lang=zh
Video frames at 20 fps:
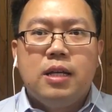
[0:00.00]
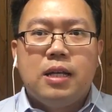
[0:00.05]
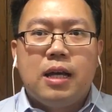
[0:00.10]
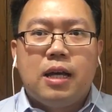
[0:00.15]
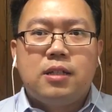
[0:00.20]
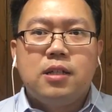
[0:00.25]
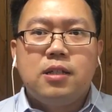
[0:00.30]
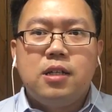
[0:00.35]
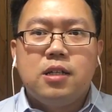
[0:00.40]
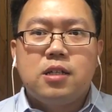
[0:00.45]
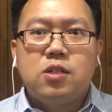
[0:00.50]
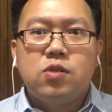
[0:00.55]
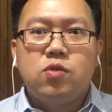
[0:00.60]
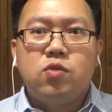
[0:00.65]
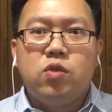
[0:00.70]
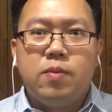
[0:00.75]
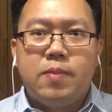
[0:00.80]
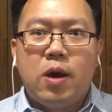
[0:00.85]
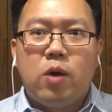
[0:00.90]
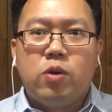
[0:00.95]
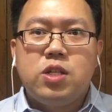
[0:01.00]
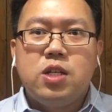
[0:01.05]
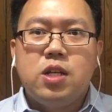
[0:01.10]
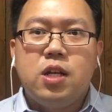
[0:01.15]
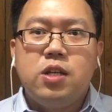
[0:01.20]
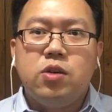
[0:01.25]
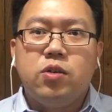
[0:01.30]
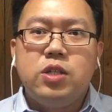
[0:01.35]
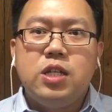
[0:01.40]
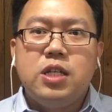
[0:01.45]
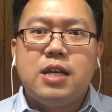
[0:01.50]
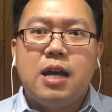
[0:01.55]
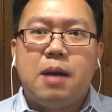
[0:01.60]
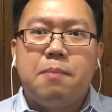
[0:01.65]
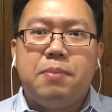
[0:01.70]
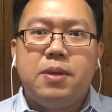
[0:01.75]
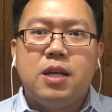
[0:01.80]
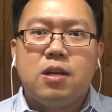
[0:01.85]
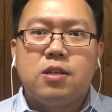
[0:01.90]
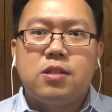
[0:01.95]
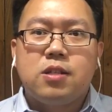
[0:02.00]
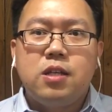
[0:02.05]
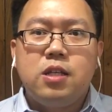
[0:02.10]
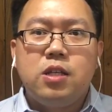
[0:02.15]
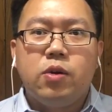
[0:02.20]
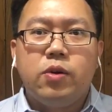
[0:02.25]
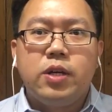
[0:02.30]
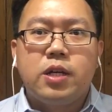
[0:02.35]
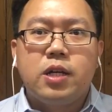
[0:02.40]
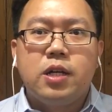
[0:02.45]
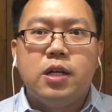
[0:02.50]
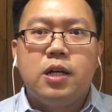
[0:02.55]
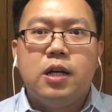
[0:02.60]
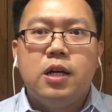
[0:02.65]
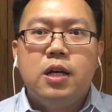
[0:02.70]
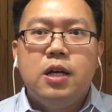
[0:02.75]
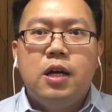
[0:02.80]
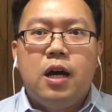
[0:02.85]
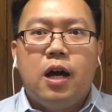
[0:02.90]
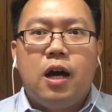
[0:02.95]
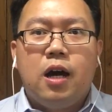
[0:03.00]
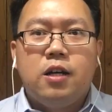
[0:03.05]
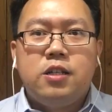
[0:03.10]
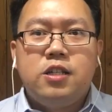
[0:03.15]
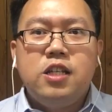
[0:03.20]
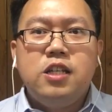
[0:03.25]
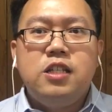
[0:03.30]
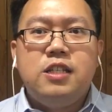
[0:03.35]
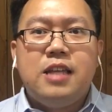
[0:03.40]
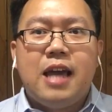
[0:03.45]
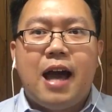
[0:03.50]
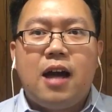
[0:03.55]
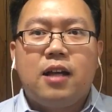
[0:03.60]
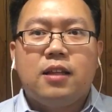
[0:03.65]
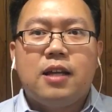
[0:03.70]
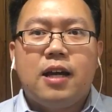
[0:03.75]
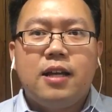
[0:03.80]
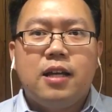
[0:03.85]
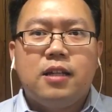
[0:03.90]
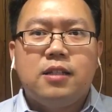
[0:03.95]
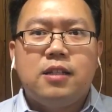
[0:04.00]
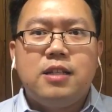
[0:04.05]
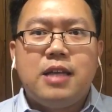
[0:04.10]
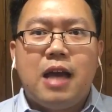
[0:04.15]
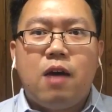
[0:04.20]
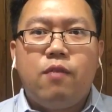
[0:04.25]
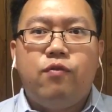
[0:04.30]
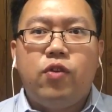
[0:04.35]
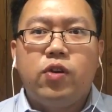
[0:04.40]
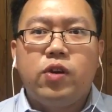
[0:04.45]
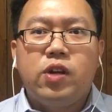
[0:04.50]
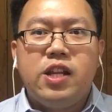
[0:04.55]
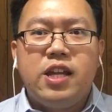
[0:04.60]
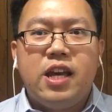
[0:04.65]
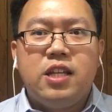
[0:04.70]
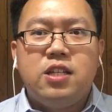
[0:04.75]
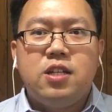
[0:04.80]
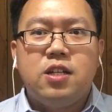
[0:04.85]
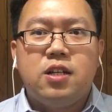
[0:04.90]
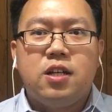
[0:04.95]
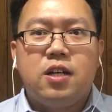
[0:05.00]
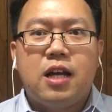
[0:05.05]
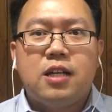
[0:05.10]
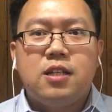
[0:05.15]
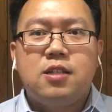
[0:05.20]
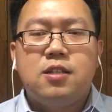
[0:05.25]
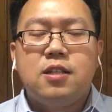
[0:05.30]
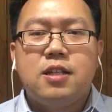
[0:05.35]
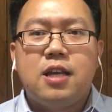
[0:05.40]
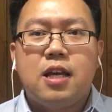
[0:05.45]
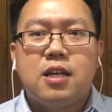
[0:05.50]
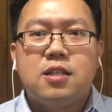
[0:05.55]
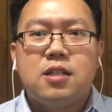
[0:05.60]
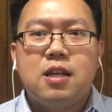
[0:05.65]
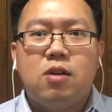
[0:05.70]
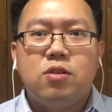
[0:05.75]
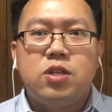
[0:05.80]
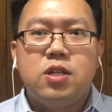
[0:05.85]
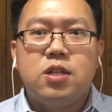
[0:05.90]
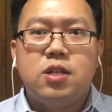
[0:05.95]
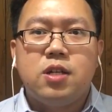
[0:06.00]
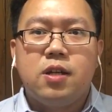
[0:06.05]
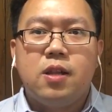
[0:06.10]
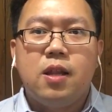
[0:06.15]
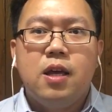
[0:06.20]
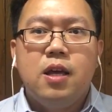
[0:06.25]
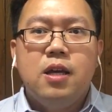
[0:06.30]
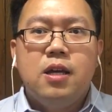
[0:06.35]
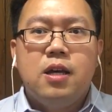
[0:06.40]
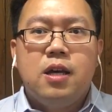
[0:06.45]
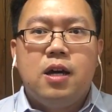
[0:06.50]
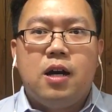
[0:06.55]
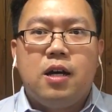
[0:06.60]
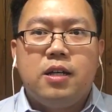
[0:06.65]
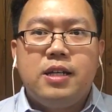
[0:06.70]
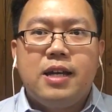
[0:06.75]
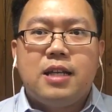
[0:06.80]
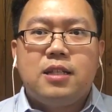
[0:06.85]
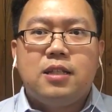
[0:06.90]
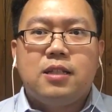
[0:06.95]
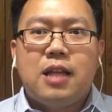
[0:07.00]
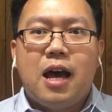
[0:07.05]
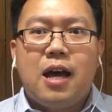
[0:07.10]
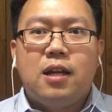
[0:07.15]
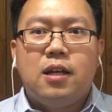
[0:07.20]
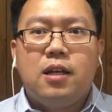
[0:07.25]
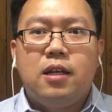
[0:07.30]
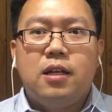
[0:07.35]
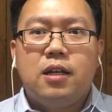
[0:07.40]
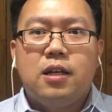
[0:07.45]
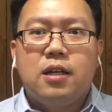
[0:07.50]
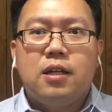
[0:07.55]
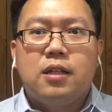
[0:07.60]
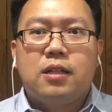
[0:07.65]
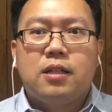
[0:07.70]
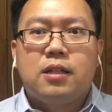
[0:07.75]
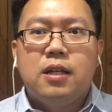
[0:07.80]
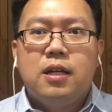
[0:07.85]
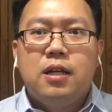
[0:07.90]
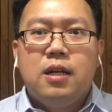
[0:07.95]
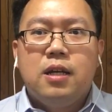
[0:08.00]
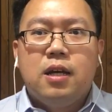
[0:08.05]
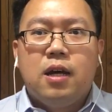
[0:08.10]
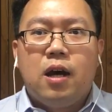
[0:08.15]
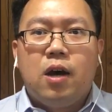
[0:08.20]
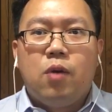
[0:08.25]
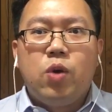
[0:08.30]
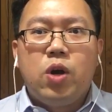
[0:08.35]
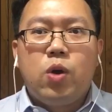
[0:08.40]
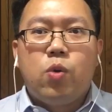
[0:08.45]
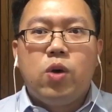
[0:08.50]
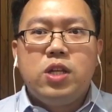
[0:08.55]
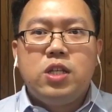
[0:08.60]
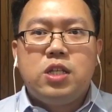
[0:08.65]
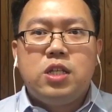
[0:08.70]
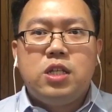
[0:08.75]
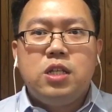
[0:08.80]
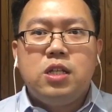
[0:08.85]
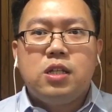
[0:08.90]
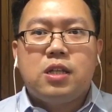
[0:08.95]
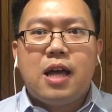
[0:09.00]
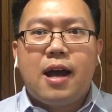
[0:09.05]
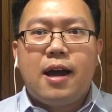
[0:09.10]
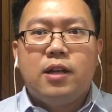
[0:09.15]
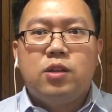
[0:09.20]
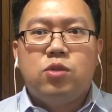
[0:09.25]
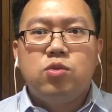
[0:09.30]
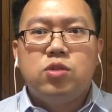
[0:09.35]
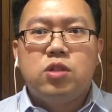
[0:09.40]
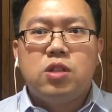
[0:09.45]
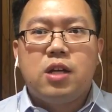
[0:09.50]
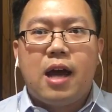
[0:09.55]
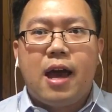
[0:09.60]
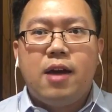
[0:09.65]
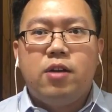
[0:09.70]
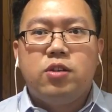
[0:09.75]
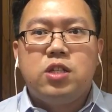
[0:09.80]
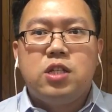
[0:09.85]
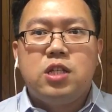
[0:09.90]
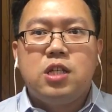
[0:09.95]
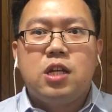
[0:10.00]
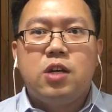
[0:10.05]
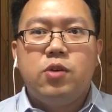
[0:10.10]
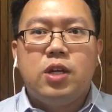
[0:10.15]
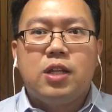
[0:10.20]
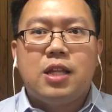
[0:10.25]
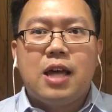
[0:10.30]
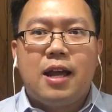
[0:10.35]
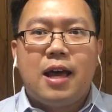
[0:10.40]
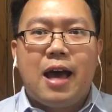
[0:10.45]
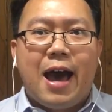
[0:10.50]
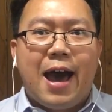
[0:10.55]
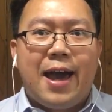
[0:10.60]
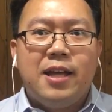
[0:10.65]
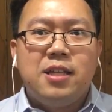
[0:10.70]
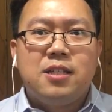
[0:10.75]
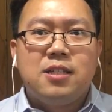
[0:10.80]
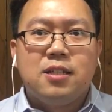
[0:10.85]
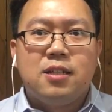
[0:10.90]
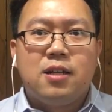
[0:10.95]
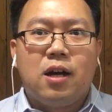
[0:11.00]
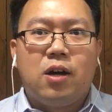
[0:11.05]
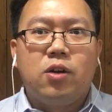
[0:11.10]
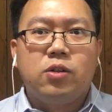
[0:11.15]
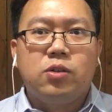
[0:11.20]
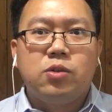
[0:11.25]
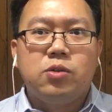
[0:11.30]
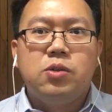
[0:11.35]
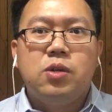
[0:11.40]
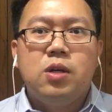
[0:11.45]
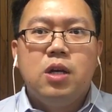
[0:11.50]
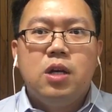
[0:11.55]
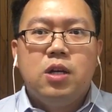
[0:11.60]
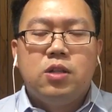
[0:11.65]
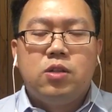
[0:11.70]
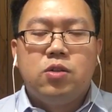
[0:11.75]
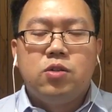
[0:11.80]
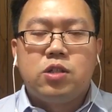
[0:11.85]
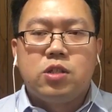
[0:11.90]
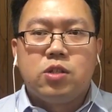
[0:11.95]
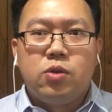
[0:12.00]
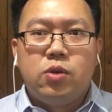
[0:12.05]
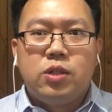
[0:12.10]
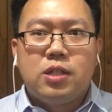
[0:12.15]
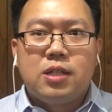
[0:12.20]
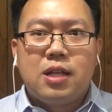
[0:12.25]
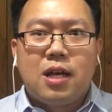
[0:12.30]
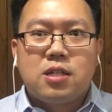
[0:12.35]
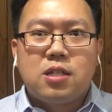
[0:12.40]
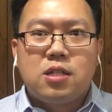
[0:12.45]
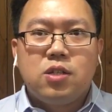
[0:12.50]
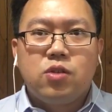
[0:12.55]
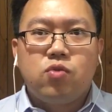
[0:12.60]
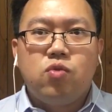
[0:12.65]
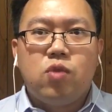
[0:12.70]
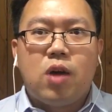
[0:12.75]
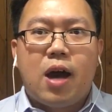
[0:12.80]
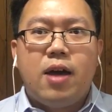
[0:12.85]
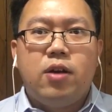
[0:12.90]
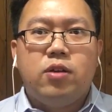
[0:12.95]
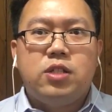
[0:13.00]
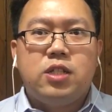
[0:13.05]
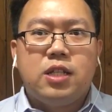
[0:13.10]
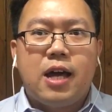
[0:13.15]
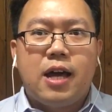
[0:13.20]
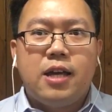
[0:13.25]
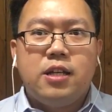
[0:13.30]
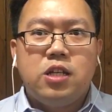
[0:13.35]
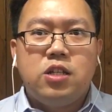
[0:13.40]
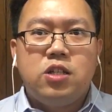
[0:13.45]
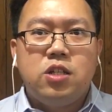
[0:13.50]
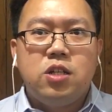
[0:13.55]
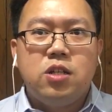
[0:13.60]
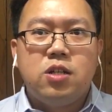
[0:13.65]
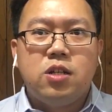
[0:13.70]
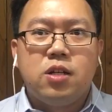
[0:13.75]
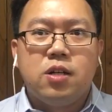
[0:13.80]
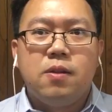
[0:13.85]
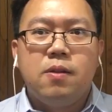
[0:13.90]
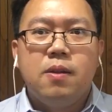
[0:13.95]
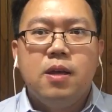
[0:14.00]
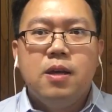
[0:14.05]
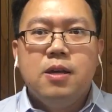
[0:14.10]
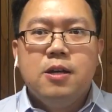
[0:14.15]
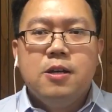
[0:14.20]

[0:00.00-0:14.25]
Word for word: 那这些事故里面，我记得有印象比较深，有一个呃姓杨，大家叫杨峰的年轻人，他是浙江绍兴人，啊，应该是他的一个啊未婚妻，大概肚子里还有七个月大的孩子，然后都都死于这场事故，还有其他一些亲人。